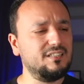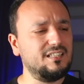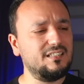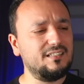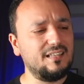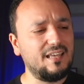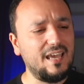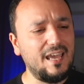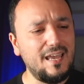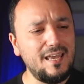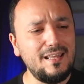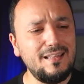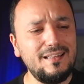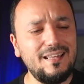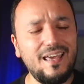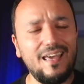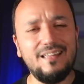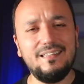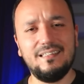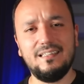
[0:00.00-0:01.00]
Git en
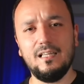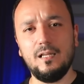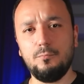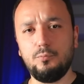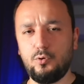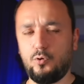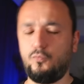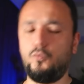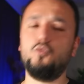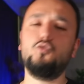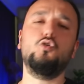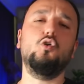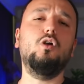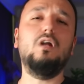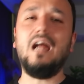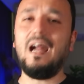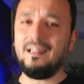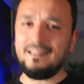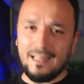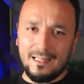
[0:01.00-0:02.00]
etkili
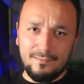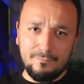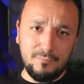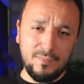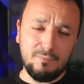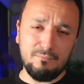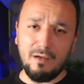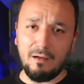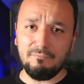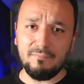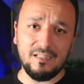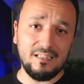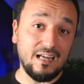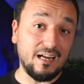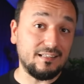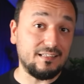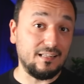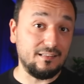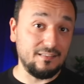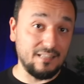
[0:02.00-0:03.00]
profesörlerden bilmem
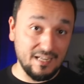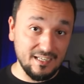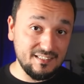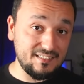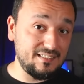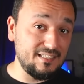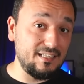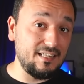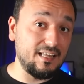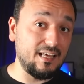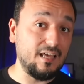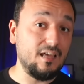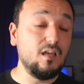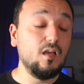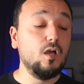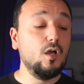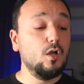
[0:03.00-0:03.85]
nelerden ders dinle.